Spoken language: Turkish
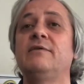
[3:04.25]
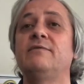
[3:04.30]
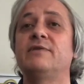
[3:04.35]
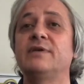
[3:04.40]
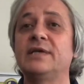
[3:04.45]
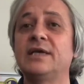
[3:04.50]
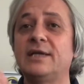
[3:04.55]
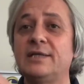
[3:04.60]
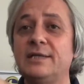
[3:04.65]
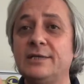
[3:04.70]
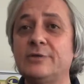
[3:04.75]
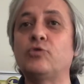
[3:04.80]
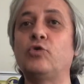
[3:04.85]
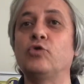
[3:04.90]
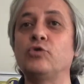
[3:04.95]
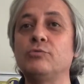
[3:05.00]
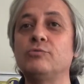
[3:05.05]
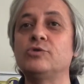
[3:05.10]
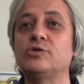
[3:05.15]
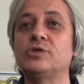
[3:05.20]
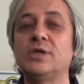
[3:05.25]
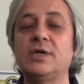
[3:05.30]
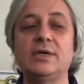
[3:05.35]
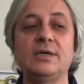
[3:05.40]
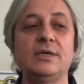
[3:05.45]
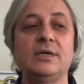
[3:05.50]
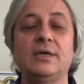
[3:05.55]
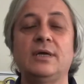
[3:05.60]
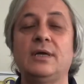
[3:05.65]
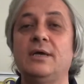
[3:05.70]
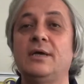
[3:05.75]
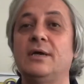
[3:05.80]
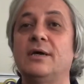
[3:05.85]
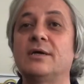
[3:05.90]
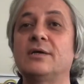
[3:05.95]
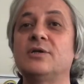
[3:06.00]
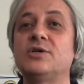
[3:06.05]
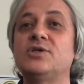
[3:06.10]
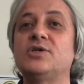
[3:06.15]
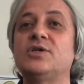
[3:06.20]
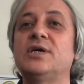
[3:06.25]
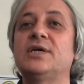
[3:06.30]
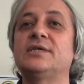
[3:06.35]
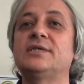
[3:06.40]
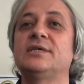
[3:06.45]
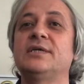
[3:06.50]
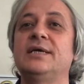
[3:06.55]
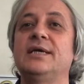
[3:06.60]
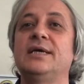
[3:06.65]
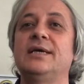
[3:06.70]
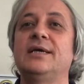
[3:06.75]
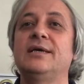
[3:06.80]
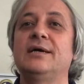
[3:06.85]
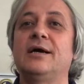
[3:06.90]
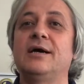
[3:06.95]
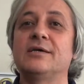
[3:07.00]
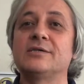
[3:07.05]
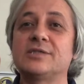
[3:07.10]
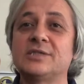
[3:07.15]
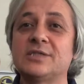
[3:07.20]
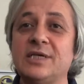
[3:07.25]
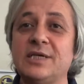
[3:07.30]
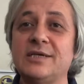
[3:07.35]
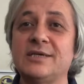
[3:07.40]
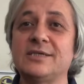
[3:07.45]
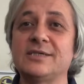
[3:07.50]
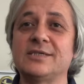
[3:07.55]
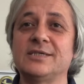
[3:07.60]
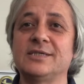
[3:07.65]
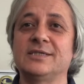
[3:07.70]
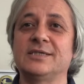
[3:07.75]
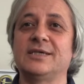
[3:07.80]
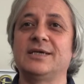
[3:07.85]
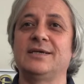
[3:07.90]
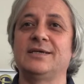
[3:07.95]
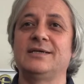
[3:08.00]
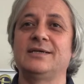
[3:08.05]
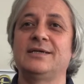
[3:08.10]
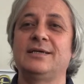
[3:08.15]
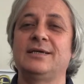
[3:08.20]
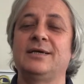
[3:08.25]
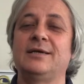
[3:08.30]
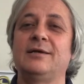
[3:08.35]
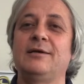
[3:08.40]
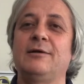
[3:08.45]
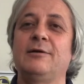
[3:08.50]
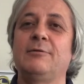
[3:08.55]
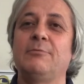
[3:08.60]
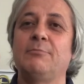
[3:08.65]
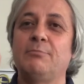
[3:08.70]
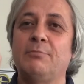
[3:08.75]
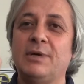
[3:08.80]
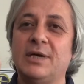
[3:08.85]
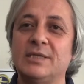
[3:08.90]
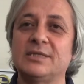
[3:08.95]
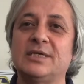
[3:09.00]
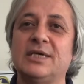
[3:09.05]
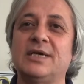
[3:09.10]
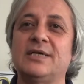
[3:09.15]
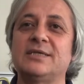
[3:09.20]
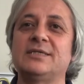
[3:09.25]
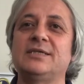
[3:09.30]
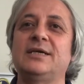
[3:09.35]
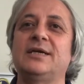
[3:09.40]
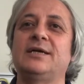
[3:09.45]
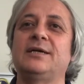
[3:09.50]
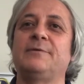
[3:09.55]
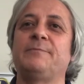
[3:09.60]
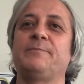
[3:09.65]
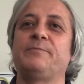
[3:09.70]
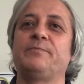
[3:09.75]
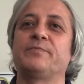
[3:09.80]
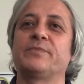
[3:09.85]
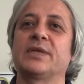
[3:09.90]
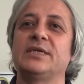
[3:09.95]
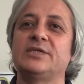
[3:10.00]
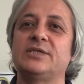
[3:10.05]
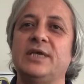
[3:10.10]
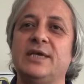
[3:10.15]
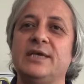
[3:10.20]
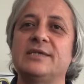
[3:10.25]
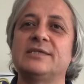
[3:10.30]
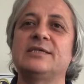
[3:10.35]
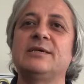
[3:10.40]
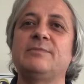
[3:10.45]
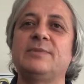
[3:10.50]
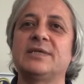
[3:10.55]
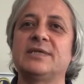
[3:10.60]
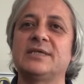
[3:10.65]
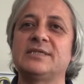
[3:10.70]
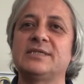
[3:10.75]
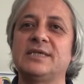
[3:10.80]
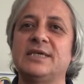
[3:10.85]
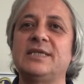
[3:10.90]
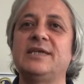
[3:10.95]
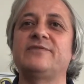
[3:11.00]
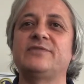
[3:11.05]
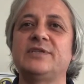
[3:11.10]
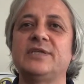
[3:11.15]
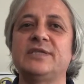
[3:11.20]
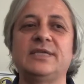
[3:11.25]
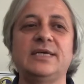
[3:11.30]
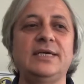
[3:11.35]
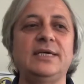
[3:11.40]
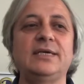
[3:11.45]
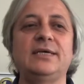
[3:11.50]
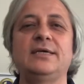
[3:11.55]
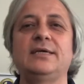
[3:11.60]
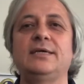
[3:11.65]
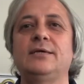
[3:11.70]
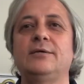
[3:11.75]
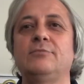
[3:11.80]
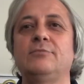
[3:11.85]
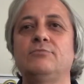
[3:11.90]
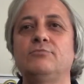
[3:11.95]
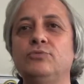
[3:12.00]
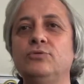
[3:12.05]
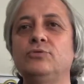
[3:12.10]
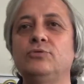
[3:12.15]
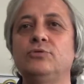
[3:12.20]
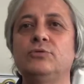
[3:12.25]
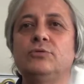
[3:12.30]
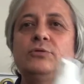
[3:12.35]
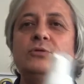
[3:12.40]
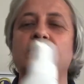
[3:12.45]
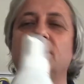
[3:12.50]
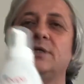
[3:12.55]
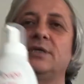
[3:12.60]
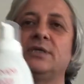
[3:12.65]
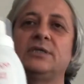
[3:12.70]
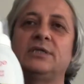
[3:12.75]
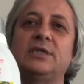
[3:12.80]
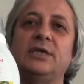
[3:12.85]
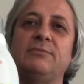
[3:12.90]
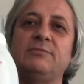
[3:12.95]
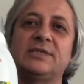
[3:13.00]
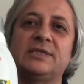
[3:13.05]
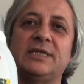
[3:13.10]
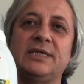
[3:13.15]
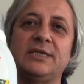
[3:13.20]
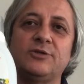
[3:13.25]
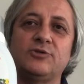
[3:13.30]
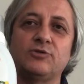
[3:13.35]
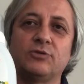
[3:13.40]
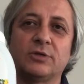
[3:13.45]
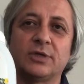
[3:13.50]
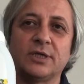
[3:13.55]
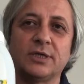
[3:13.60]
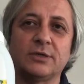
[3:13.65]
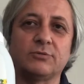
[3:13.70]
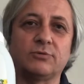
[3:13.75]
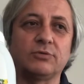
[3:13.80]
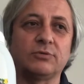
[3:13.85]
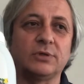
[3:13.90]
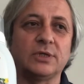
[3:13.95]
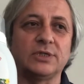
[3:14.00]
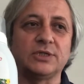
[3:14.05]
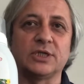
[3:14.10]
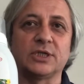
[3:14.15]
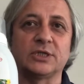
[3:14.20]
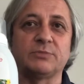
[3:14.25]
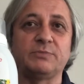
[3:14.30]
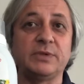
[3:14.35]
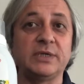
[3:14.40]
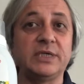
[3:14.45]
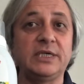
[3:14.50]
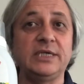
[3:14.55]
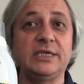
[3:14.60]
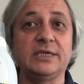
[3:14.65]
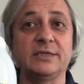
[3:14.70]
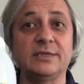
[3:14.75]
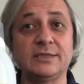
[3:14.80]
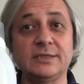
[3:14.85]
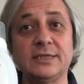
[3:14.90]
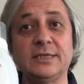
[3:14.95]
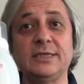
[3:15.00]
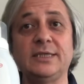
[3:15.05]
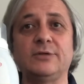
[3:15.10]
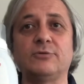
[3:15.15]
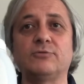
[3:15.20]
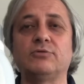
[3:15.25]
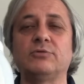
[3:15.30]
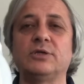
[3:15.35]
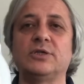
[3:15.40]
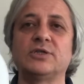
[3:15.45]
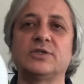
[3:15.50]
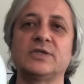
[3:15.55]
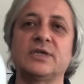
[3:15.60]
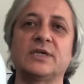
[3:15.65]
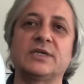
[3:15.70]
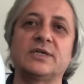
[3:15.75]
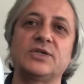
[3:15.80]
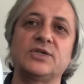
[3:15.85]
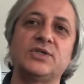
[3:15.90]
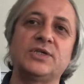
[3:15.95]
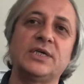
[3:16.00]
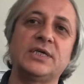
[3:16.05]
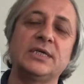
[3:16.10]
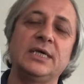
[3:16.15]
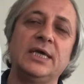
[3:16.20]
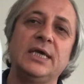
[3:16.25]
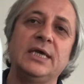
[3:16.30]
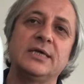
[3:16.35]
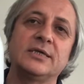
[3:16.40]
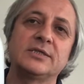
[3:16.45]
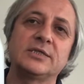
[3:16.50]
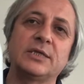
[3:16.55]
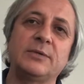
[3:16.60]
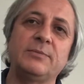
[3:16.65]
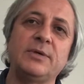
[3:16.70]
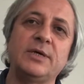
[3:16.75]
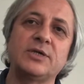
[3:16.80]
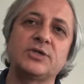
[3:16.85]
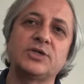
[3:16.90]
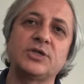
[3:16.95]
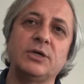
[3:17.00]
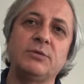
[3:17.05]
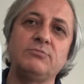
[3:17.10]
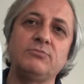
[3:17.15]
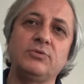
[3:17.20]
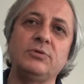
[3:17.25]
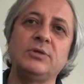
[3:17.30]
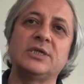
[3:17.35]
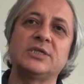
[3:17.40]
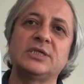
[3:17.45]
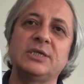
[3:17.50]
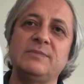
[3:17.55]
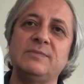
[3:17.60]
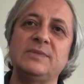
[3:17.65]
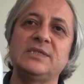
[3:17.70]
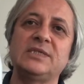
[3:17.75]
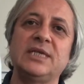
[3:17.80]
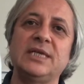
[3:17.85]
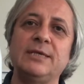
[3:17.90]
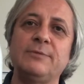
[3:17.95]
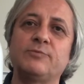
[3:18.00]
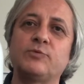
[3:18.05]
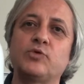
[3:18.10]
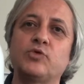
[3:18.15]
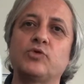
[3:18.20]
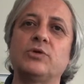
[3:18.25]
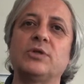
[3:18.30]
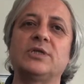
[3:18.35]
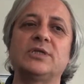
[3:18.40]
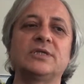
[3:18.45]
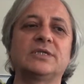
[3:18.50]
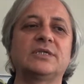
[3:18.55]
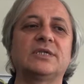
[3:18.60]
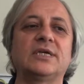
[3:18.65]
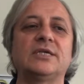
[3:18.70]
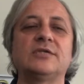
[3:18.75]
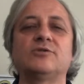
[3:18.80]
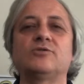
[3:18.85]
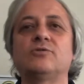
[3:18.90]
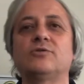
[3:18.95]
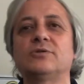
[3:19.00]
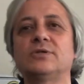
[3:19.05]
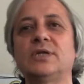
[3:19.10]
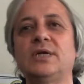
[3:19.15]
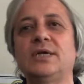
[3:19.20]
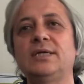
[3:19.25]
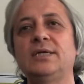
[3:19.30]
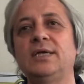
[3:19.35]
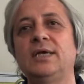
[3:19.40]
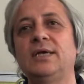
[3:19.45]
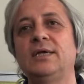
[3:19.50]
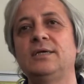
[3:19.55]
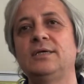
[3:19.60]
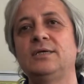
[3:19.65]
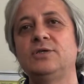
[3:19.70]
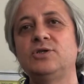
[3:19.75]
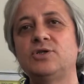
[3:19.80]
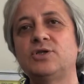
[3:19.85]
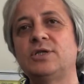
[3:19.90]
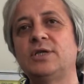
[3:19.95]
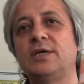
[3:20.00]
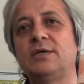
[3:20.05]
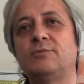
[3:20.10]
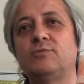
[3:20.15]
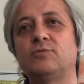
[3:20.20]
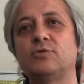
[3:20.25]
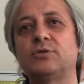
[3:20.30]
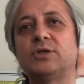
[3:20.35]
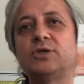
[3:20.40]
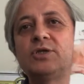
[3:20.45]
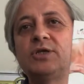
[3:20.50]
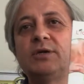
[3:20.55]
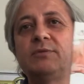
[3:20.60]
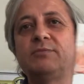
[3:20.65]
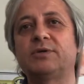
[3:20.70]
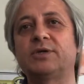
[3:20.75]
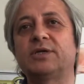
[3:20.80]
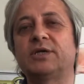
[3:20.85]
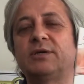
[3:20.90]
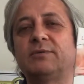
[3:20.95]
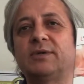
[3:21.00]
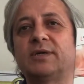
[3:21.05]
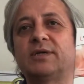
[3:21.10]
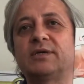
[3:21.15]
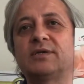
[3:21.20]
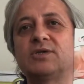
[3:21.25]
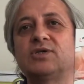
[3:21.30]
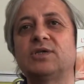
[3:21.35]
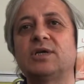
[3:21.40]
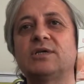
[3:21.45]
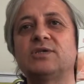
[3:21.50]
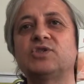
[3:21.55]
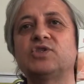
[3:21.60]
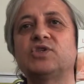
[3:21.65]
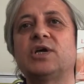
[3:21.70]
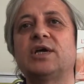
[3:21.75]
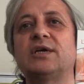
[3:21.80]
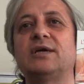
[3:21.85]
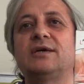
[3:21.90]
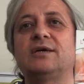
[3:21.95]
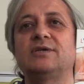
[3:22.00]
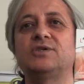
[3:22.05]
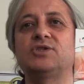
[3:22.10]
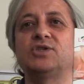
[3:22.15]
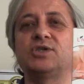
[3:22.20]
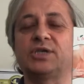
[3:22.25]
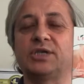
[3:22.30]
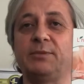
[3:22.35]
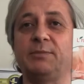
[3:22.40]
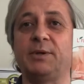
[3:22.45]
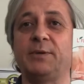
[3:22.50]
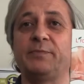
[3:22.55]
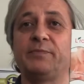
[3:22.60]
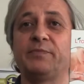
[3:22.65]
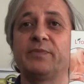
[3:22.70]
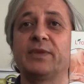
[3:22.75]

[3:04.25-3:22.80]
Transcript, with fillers: Ve geldik konumuza. Arkadaşlar hasta yarasında, mantarda, işte egzamada, sedefte de bunu temizleyici olarak kullanacağız. Peki yanında neyi kullanacağız arkadaşlar? Sabah akşam bununla temizleyip kuruladıktan sonra işte muhteşem bir krem arkadaşlar. Çay ağacı kremi.